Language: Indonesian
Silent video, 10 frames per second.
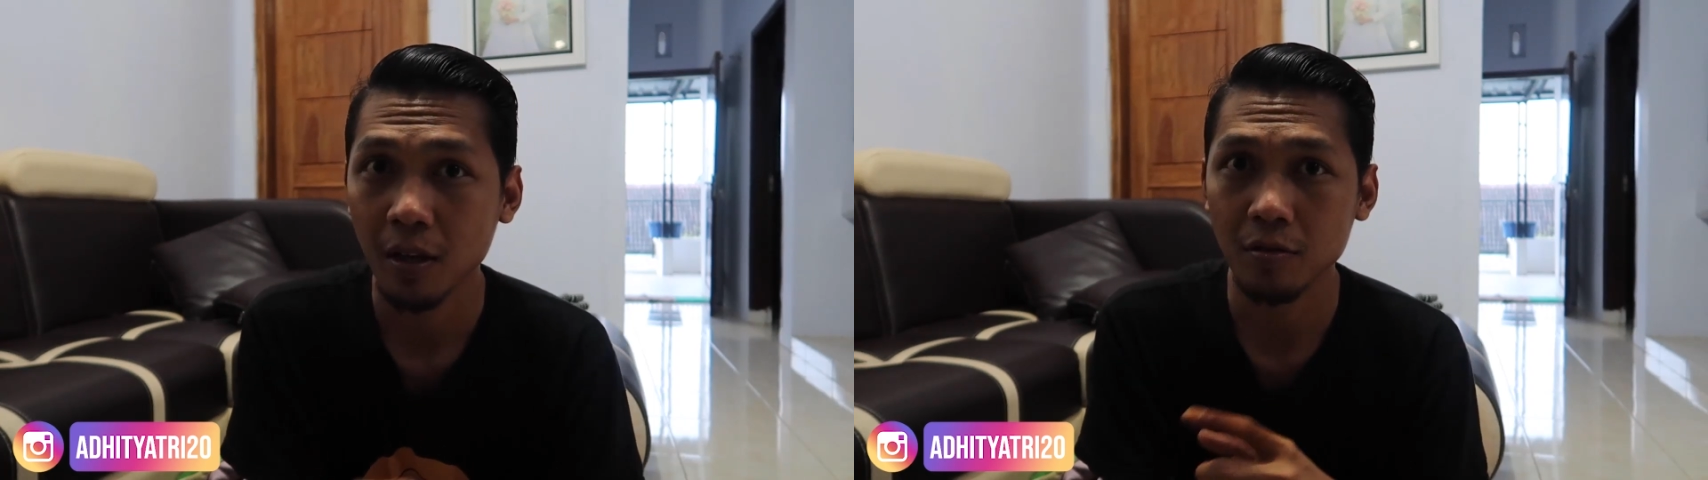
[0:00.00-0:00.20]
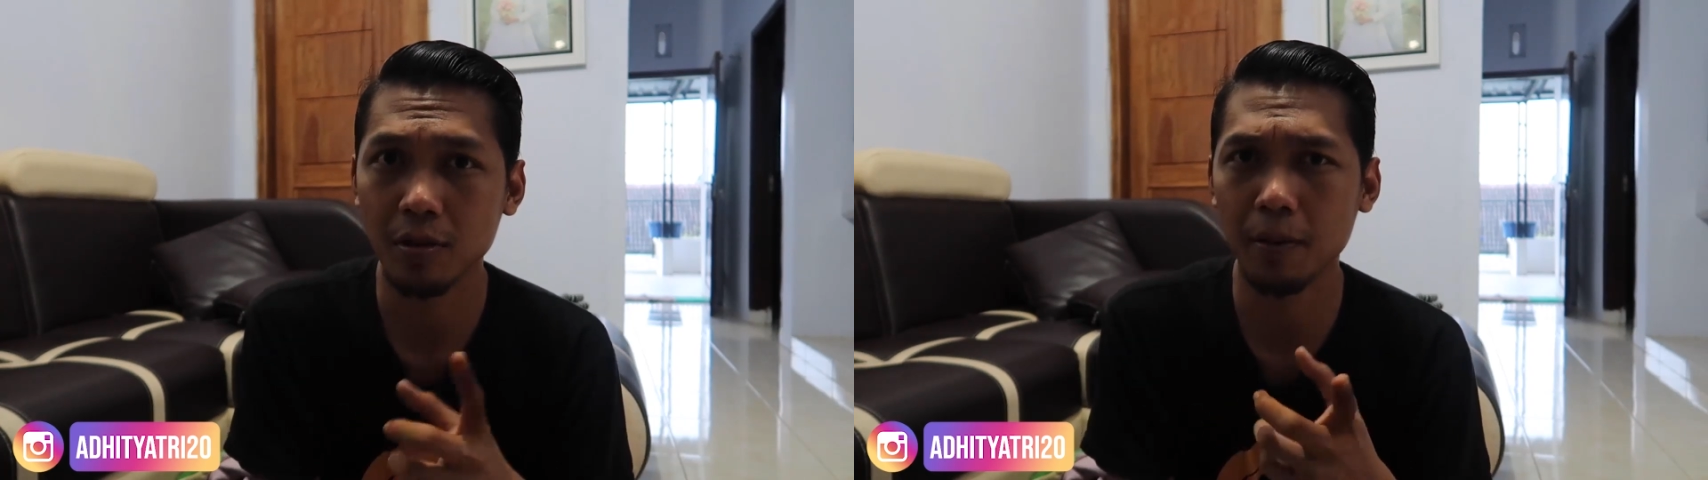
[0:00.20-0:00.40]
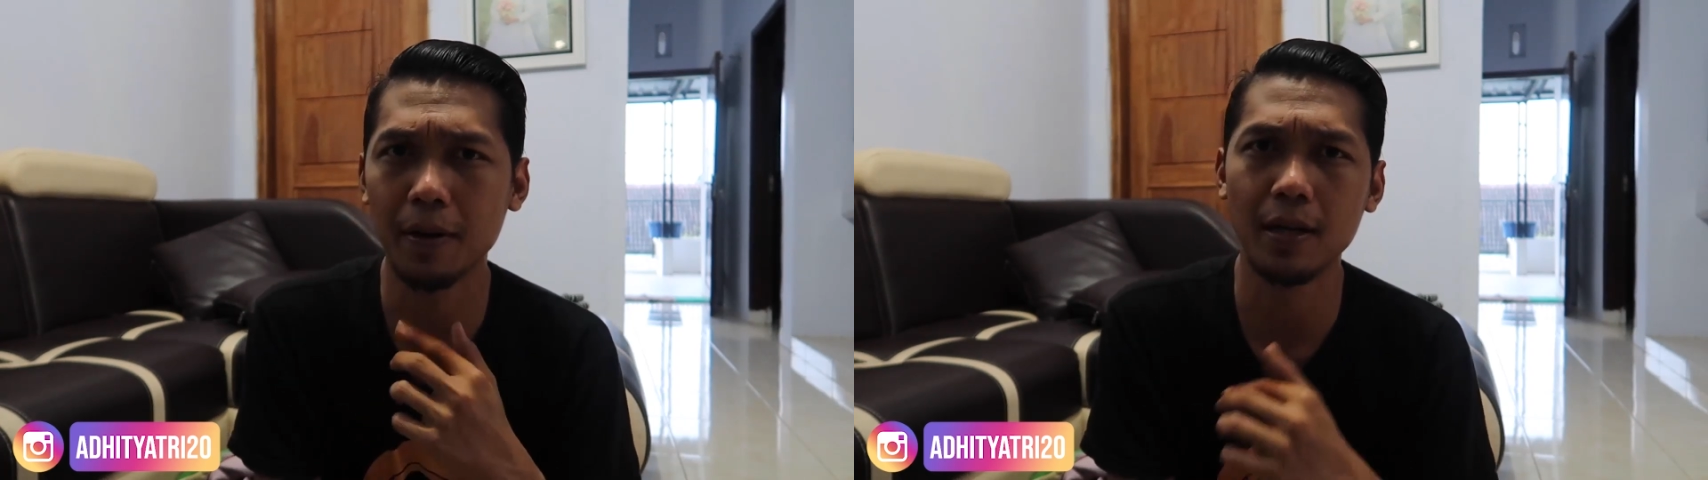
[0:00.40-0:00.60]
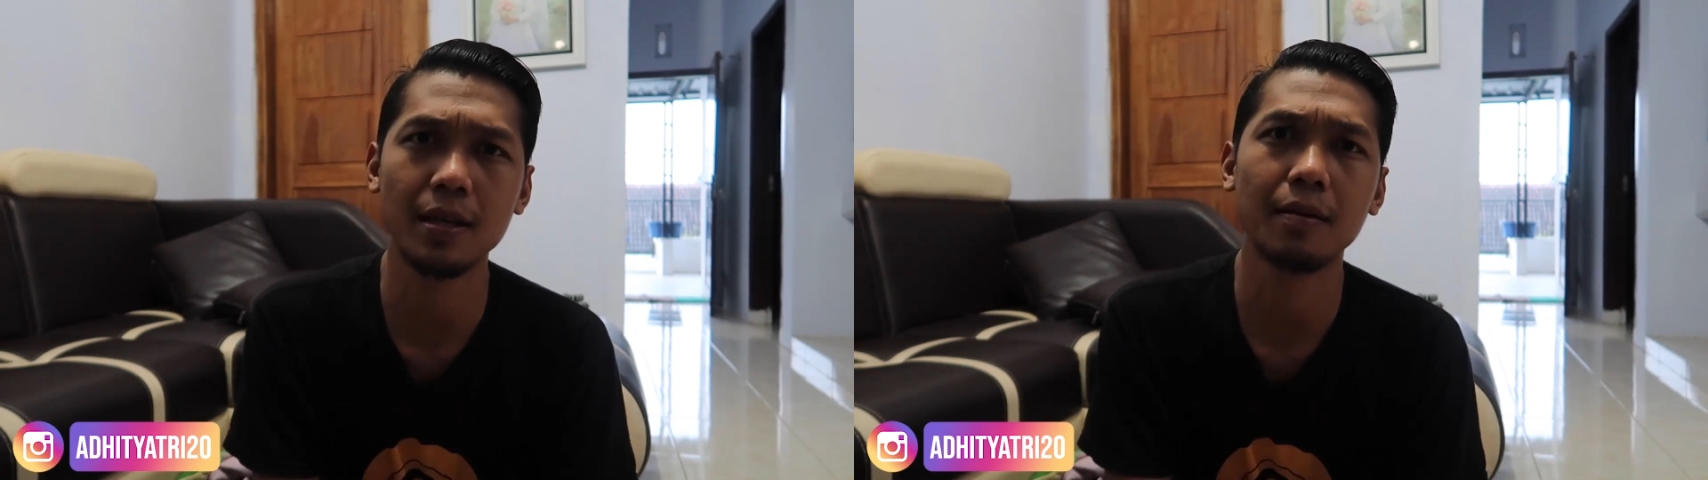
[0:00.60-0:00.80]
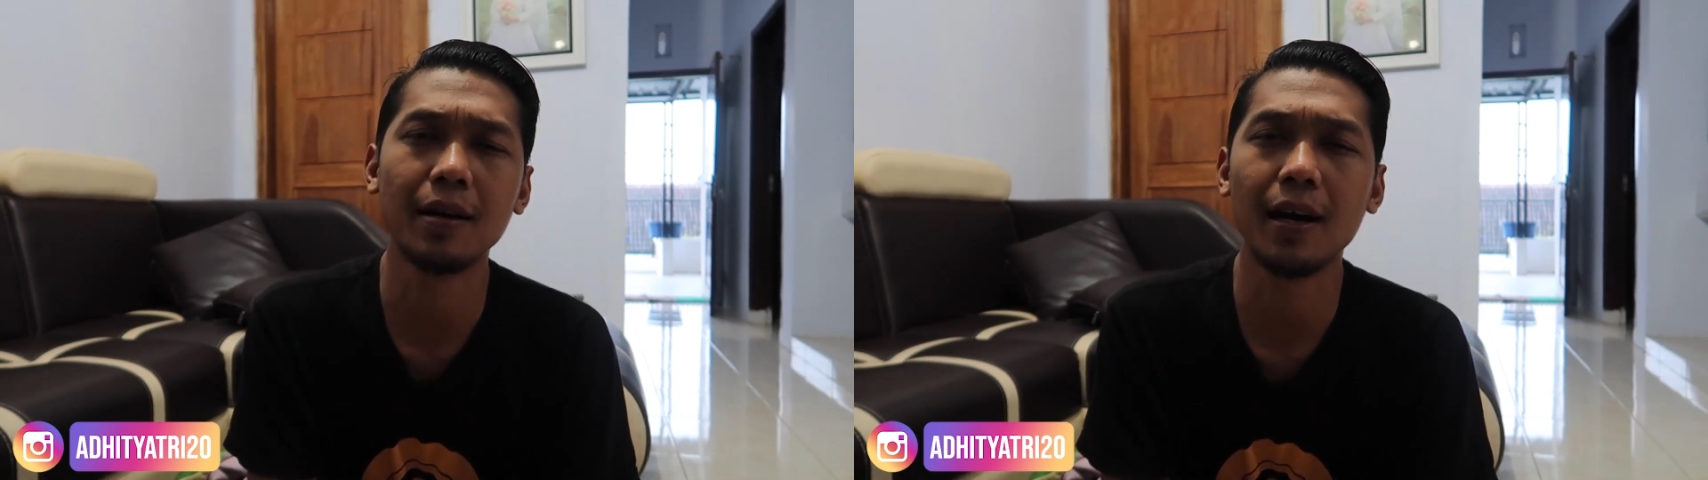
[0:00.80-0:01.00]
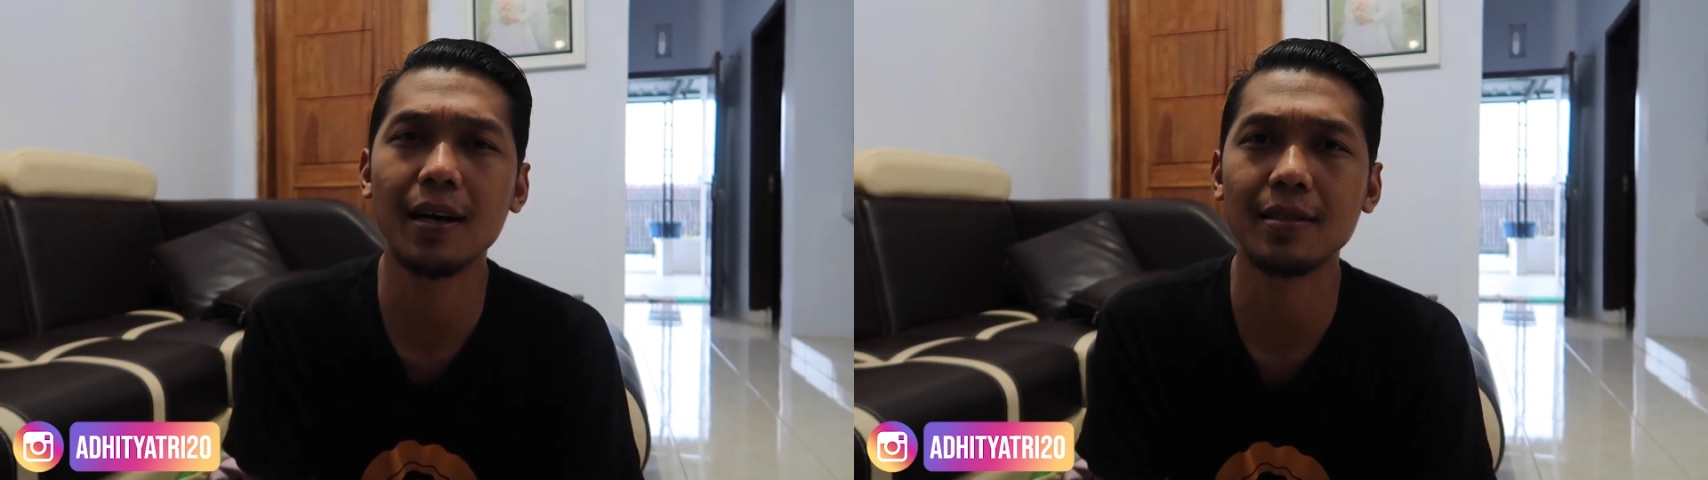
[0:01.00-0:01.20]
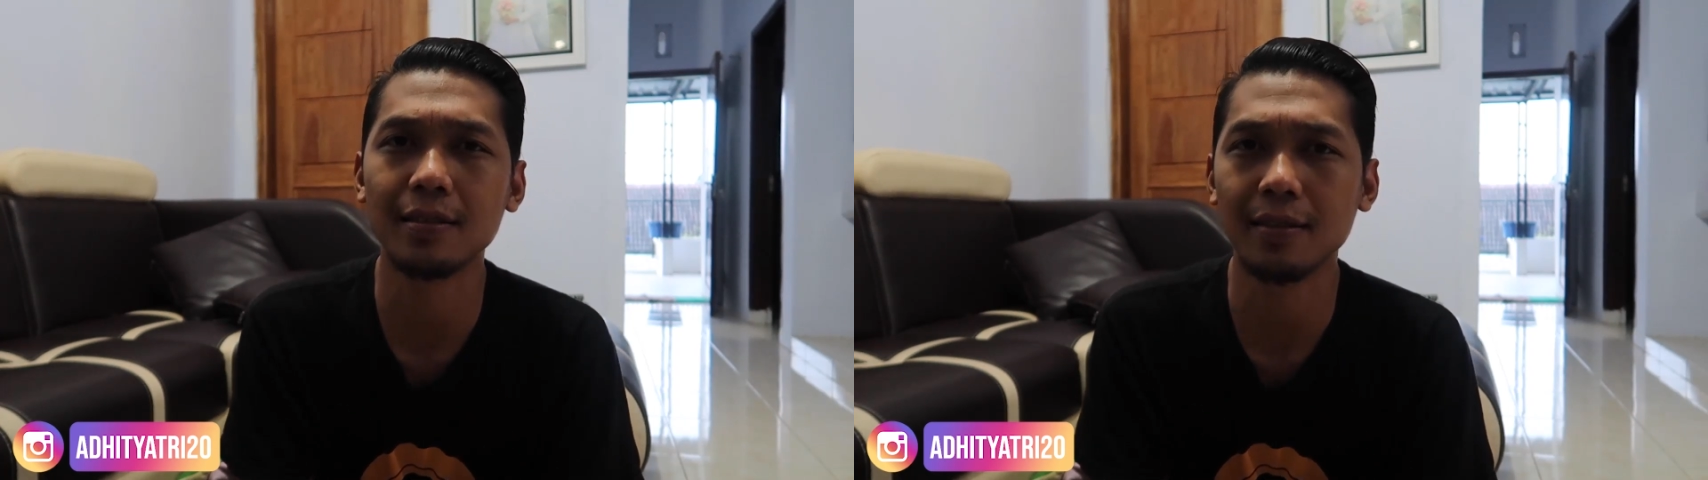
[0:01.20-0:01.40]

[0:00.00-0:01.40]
sudah pernah saya bahas